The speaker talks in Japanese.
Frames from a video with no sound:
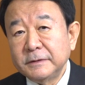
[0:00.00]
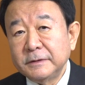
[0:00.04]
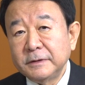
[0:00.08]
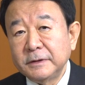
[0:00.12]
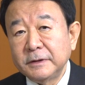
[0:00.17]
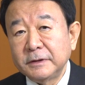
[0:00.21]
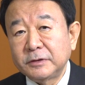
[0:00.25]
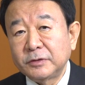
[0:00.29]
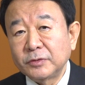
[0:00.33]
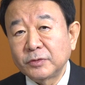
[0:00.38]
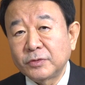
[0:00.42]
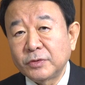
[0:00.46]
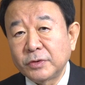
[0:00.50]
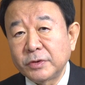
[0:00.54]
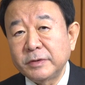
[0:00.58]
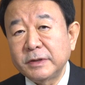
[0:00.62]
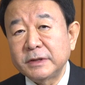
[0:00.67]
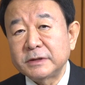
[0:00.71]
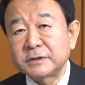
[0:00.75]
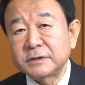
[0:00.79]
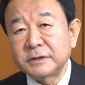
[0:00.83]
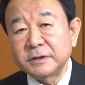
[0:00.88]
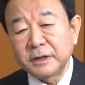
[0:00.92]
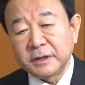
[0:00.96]
えっと、これ
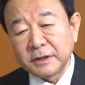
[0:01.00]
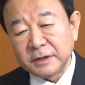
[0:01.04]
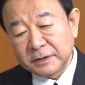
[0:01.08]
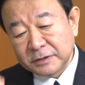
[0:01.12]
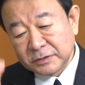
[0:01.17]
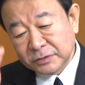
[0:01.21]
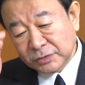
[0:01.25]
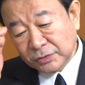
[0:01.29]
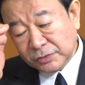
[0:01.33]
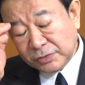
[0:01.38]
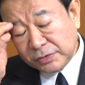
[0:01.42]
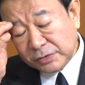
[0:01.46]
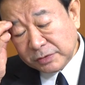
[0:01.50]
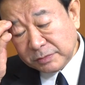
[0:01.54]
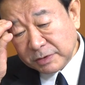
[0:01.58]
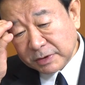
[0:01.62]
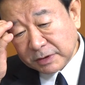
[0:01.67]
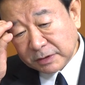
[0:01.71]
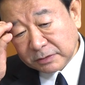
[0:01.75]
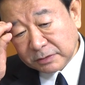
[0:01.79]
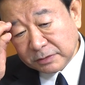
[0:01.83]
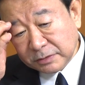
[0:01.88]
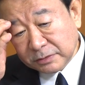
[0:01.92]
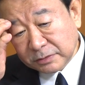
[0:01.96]
はですねどういう意味
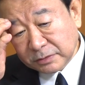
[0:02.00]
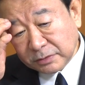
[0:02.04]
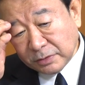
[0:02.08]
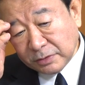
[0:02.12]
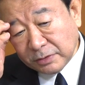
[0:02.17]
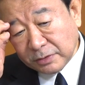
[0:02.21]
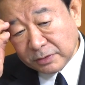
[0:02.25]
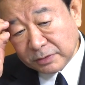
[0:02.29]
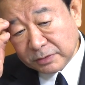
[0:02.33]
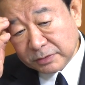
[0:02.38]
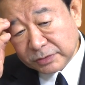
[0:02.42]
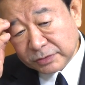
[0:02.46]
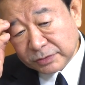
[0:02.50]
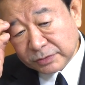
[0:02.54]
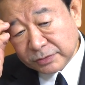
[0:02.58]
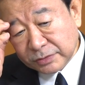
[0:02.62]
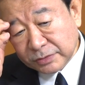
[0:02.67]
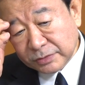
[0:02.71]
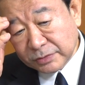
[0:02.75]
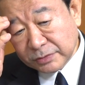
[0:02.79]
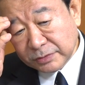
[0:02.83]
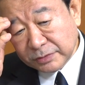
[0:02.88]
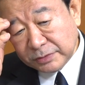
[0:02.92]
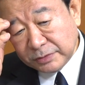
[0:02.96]
かというとそ
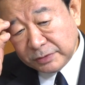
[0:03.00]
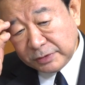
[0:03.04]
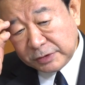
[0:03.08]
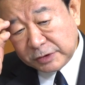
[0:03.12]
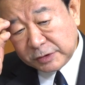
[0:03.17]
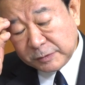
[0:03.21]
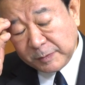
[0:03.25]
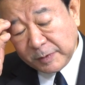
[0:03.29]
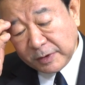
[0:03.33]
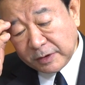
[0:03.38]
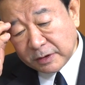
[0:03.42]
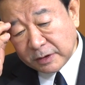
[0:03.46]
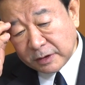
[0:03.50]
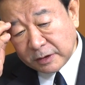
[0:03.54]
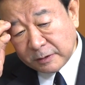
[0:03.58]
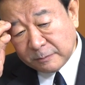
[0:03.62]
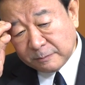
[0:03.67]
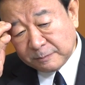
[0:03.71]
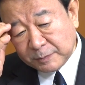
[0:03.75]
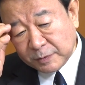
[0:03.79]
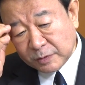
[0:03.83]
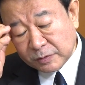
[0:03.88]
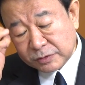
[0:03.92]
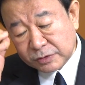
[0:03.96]
の日米
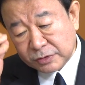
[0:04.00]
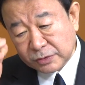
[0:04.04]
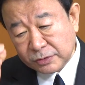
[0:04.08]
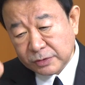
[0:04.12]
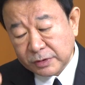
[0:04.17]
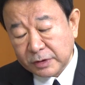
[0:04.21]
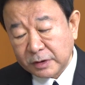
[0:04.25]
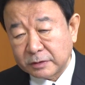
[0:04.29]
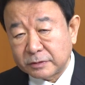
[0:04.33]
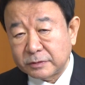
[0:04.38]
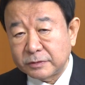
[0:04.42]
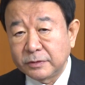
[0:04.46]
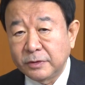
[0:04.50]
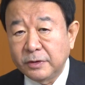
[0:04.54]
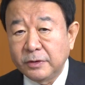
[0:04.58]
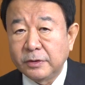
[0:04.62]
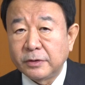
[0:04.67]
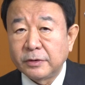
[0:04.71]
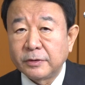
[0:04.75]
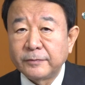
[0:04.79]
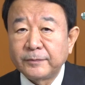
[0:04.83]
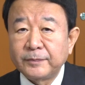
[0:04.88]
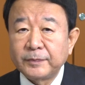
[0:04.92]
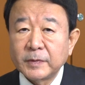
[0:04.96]
安保条約
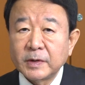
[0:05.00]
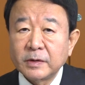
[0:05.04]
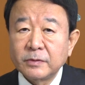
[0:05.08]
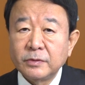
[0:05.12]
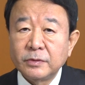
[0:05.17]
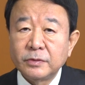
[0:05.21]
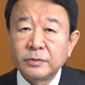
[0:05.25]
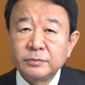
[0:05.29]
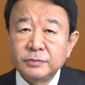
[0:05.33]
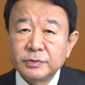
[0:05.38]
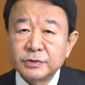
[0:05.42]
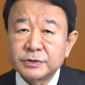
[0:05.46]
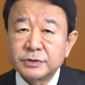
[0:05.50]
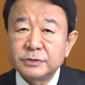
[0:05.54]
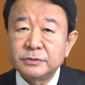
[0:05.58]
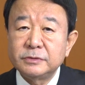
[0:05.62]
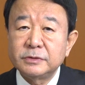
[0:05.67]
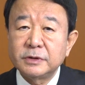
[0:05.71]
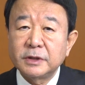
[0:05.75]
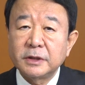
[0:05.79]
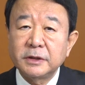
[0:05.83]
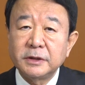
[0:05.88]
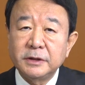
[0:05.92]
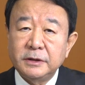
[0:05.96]
をこう結
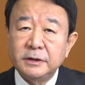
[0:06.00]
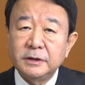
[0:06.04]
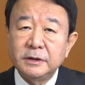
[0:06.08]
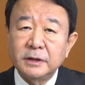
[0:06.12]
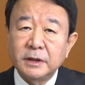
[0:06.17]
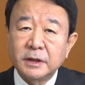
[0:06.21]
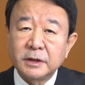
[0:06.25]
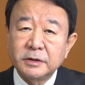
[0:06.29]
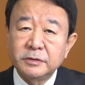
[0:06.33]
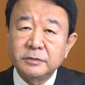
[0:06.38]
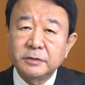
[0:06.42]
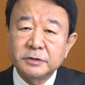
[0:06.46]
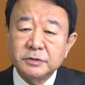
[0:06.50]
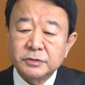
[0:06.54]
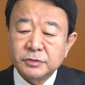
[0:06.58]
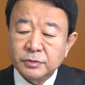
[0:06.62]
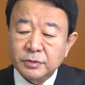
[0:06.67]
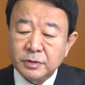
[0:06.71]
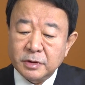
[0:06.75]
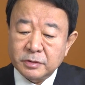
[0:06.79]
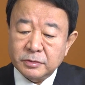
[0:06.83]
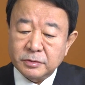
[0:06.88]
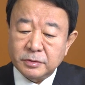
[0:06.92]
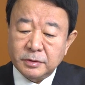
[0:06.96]
んだりあるいは
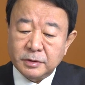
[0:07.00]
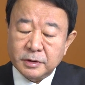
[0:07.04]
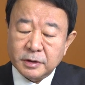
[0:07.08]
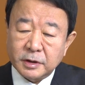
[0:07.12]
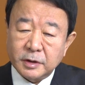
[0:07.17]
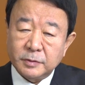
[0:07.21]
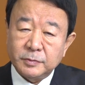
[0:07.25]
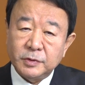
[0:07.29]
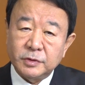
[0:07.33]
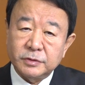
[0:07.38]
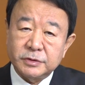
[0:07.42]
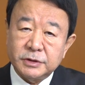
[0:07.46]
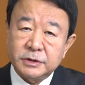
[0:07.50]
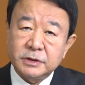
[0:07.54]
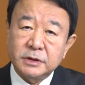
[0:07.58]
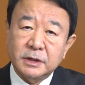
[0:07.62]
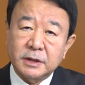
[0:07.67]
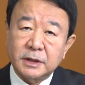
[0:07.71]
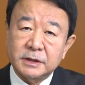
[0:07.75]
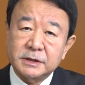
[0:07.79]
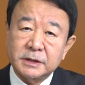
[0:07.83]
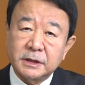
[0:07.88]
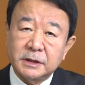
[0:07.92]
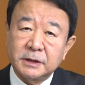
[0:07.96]
条約の中身を進
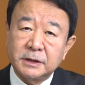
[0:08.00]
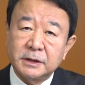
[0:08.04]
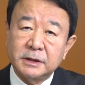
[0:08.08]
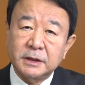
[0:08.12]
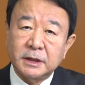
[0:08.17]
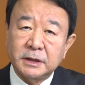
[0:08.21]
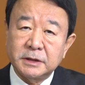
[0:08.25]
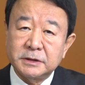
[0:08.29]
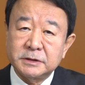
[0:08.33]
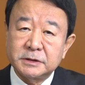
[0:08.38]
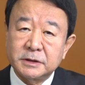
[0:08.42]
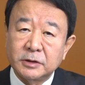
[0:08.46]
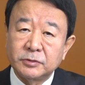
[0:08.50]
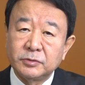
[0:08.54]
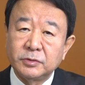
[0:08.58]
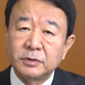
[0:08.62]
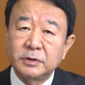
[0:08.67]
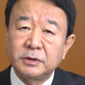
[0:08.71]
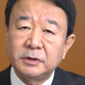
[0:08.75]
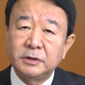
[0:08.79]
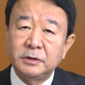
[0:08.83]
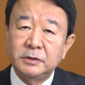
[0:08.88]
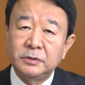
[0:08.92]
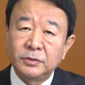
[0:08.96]
化させたりした
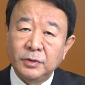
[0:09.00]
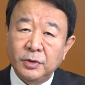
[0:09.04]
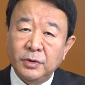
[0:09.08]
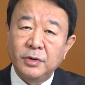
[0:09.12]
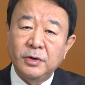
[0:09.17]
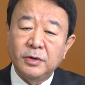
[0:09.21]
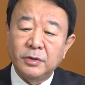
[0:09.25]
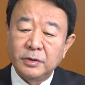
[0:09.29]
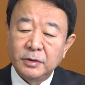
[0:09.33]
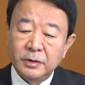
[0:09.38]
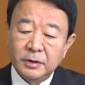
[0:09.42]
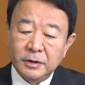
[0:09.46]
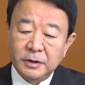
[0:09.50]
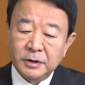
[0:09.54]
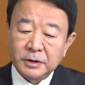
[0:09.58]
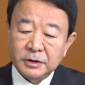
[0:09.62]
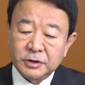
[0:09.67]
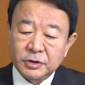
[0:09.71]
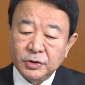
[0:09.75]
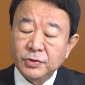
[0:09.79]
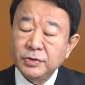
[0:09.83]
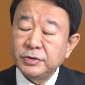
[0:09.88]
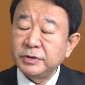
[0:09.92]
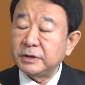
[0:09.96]
時の
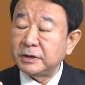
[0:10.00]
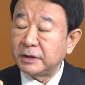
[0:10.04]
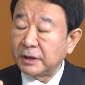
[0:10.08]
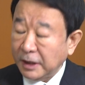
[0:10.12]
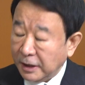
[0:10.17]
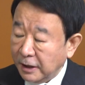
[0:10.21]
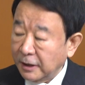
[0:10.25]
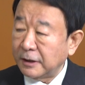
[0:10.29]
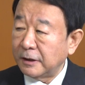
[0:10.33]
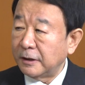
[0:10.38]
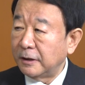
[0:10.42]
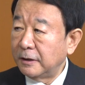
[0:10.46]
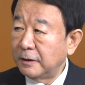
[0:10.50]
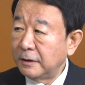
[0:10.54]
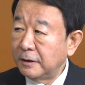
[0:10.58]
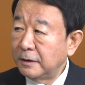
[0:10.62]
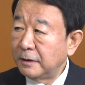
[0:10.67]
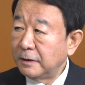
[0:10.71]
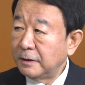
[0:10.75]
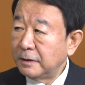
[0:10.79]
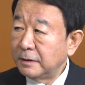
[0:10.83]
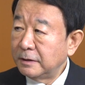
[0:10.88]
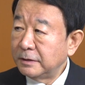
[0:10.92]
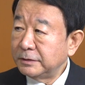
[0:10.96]
脅威が
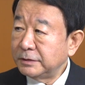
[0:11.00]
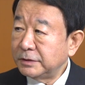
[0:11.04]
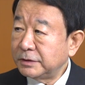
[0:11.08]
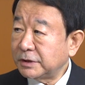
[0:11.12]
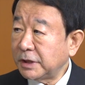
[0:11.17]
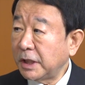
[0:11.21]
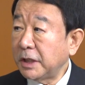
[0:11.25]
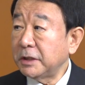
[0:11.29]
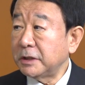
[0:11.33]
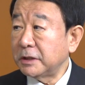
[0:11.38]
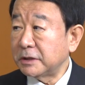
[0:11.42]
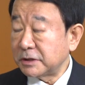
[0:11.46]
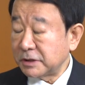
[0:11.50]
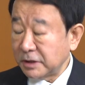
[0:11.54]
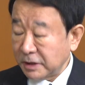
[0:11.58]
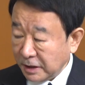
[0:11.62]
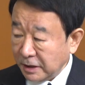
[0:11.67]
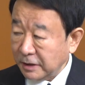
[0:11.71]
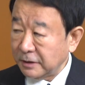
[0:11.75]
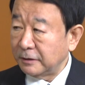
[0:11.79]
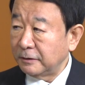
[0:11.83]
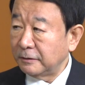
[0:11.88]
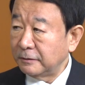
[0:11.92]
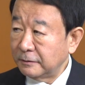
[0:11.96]
チャイナじゃ
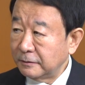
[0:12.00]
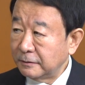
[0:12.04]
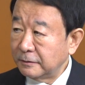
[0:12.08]
ない、